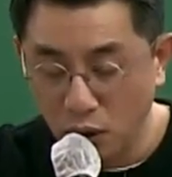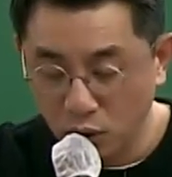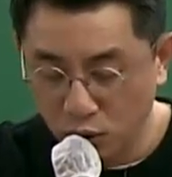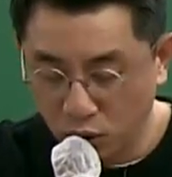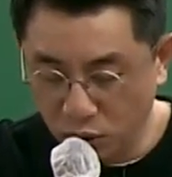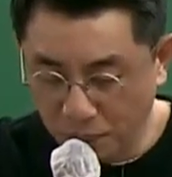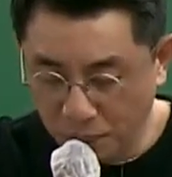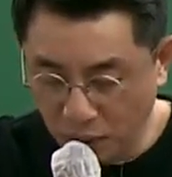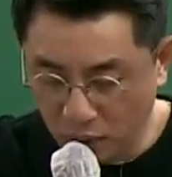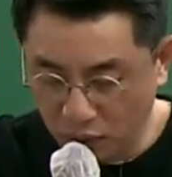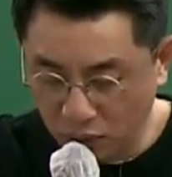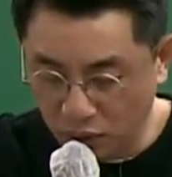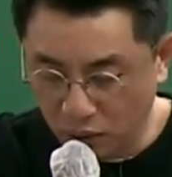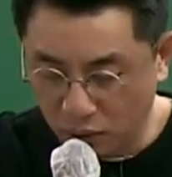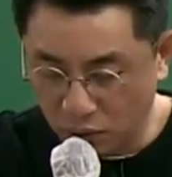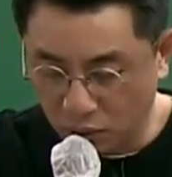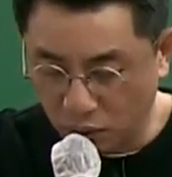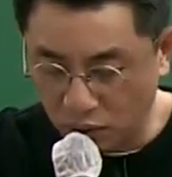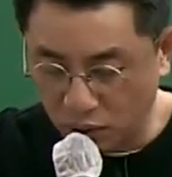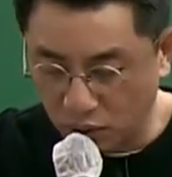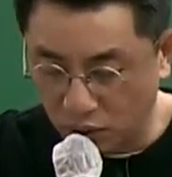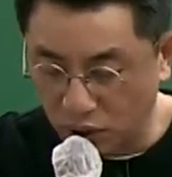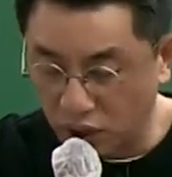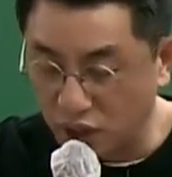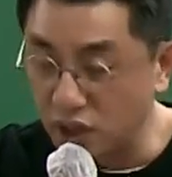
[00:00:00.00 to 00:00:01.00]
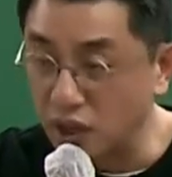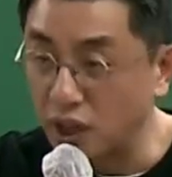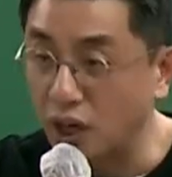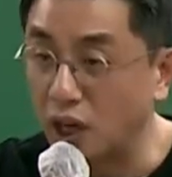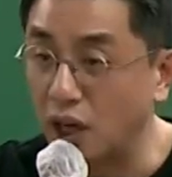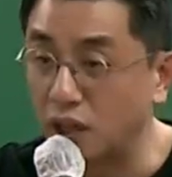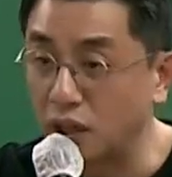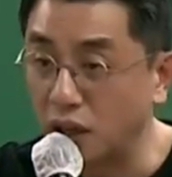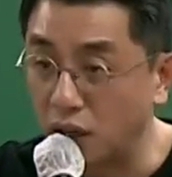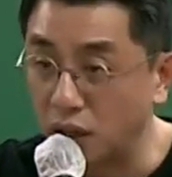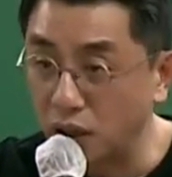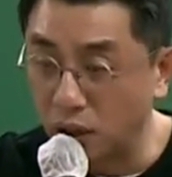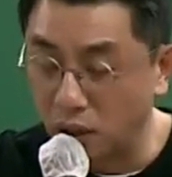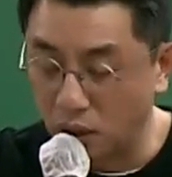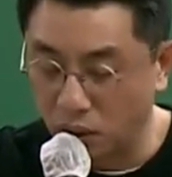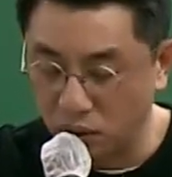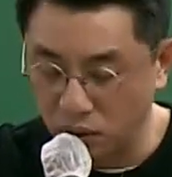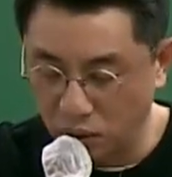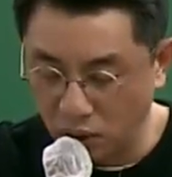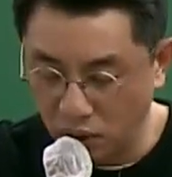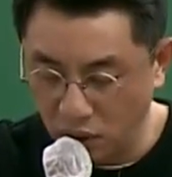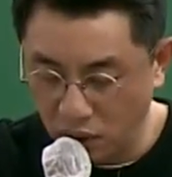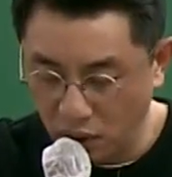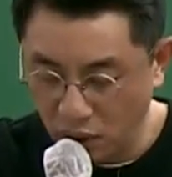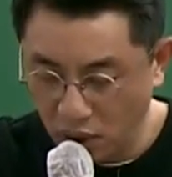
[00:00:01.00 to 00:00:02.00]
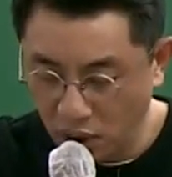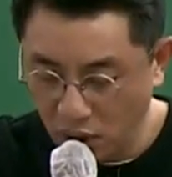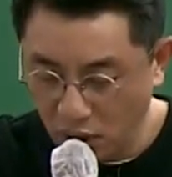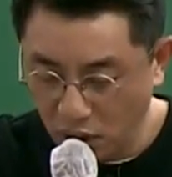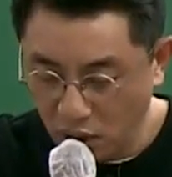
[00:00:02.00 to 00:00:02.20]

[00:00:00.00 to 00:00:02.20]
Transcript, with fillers: 수평적 조정 기제가 되는 거죠.